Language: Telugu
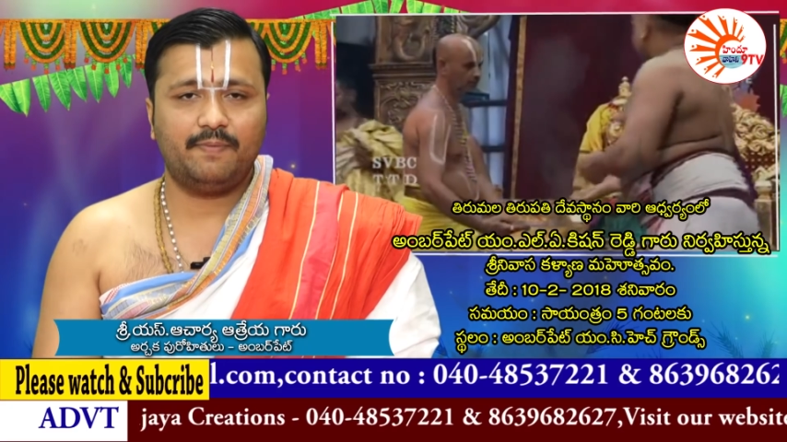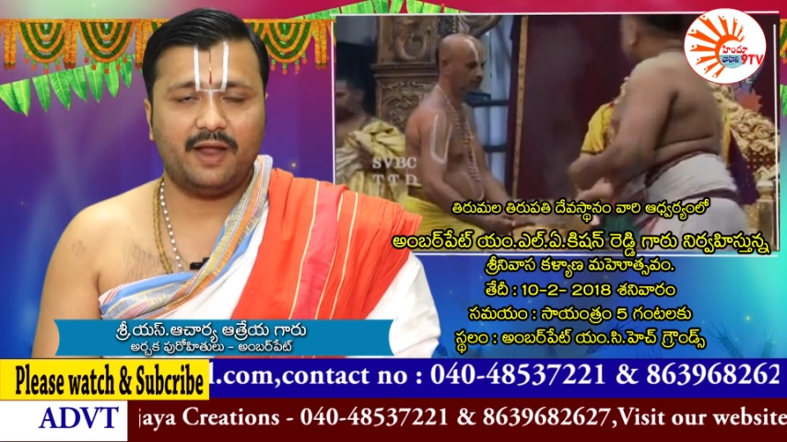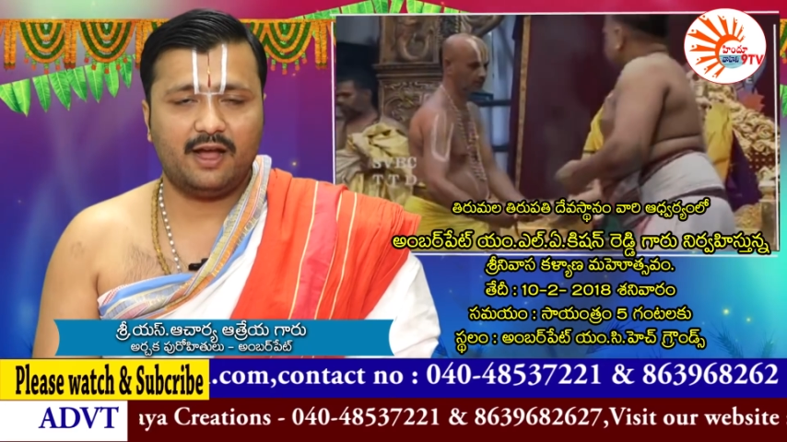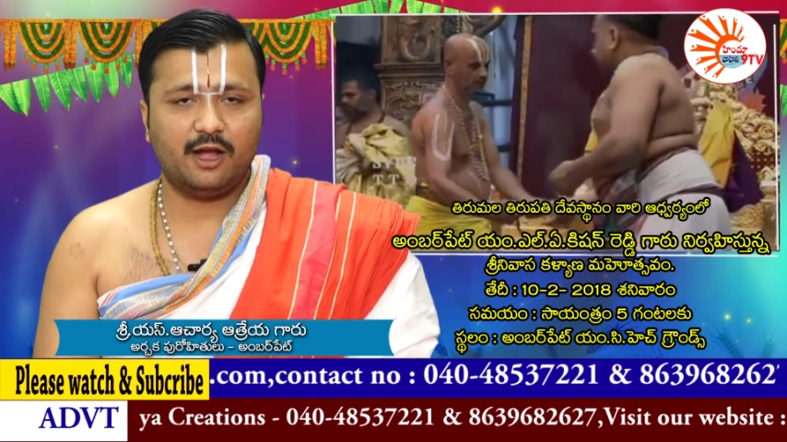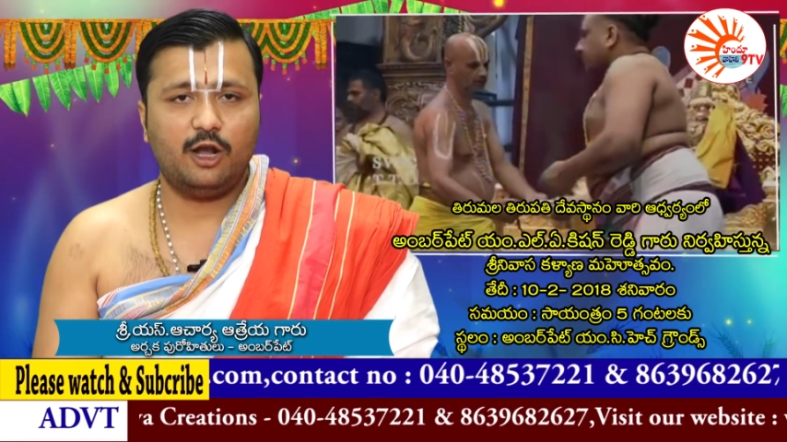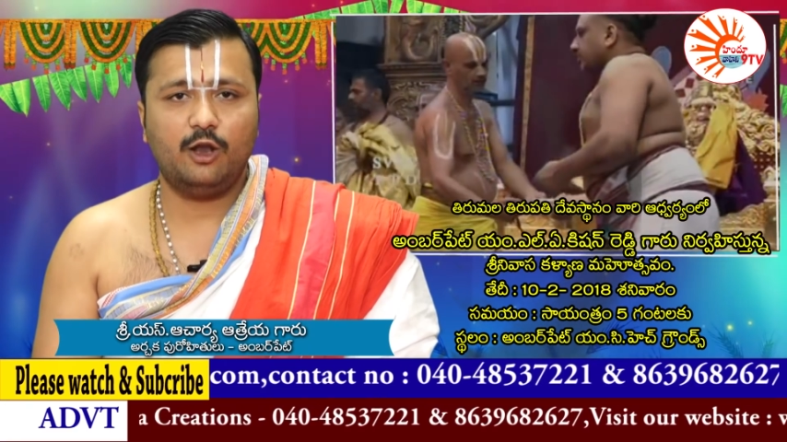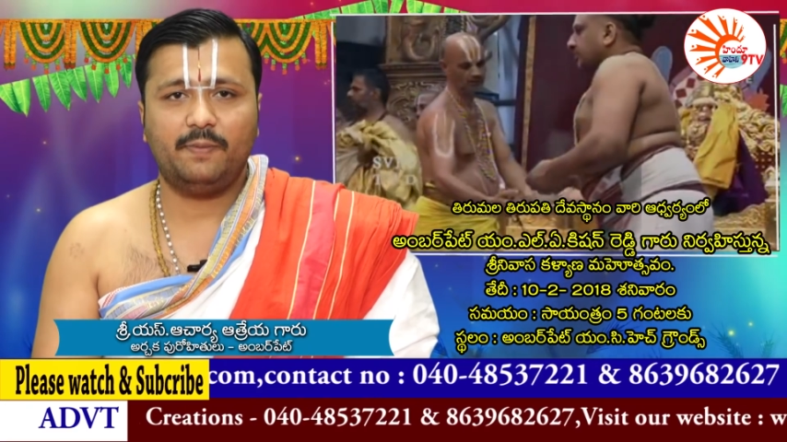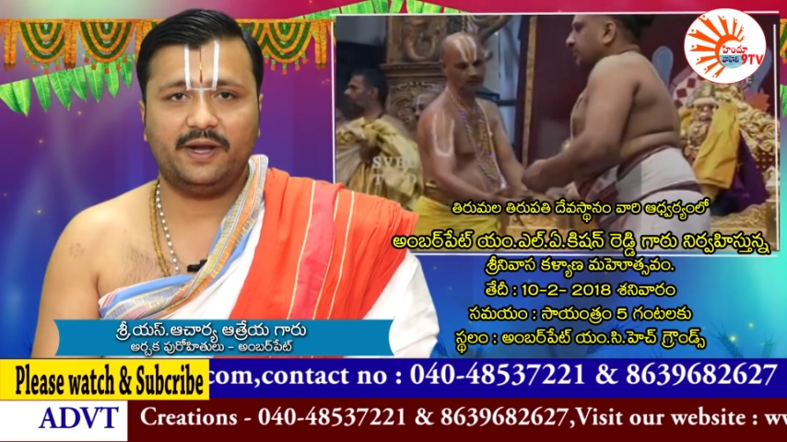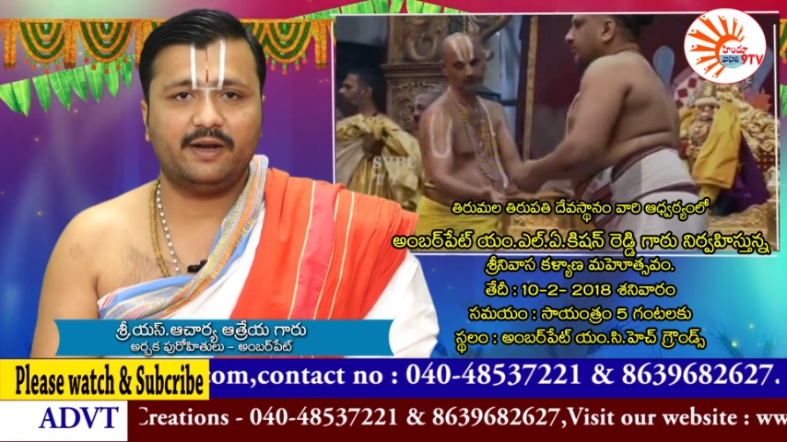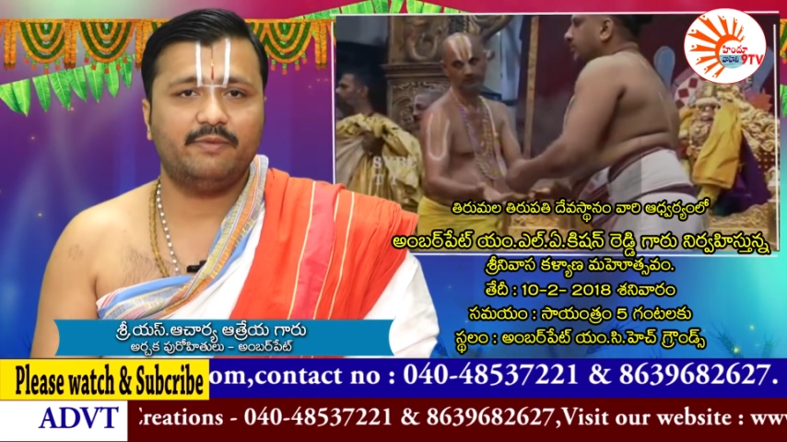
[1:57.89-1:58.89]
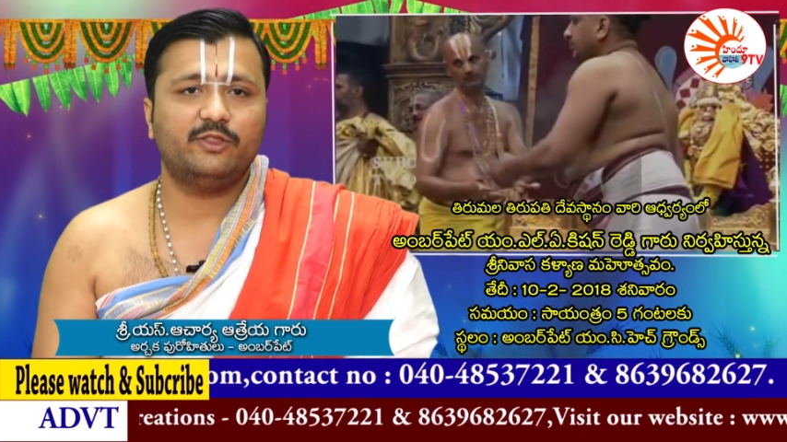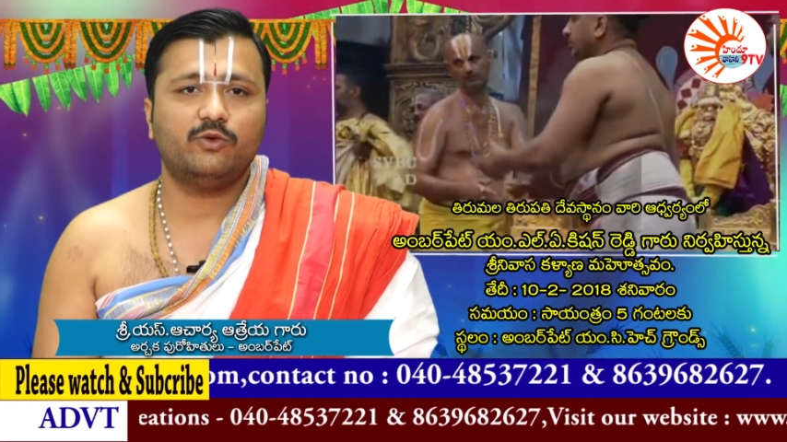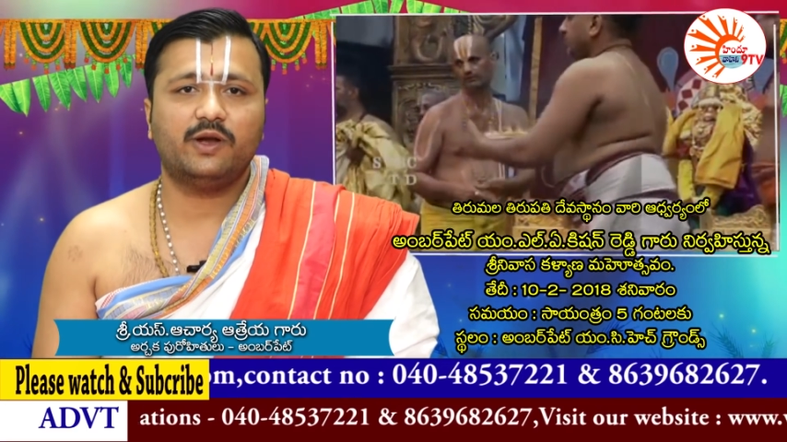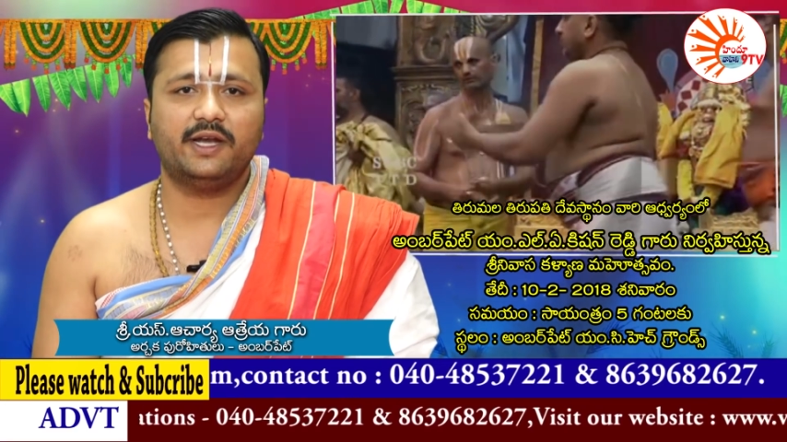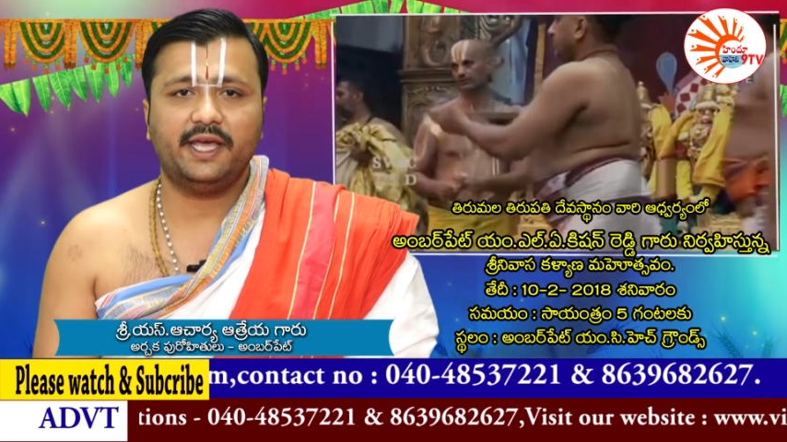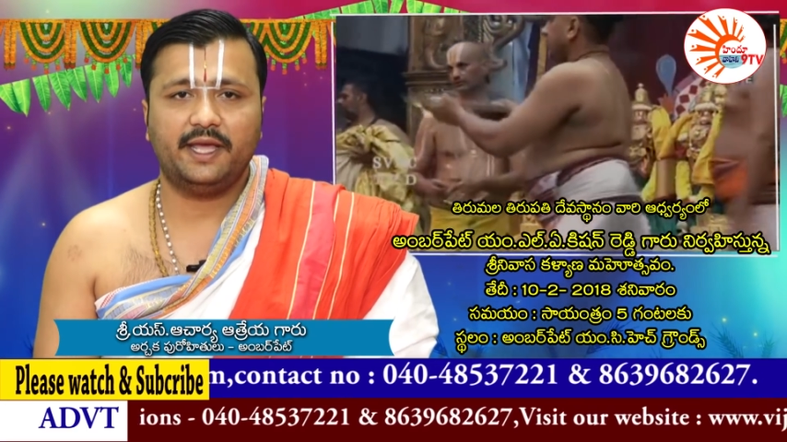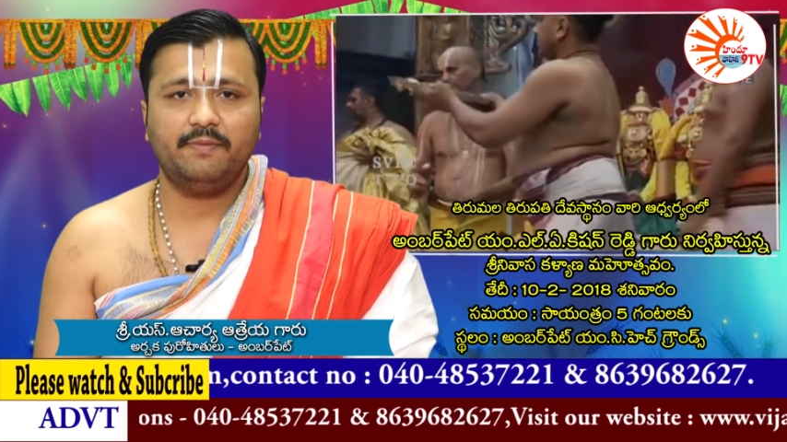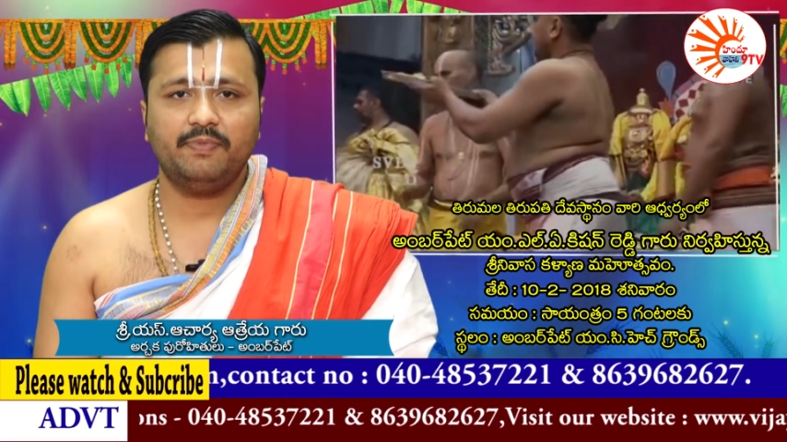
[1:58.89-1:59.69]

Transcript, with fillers: ప్రాంగణంలో పెట్టడం ఎందుకంటే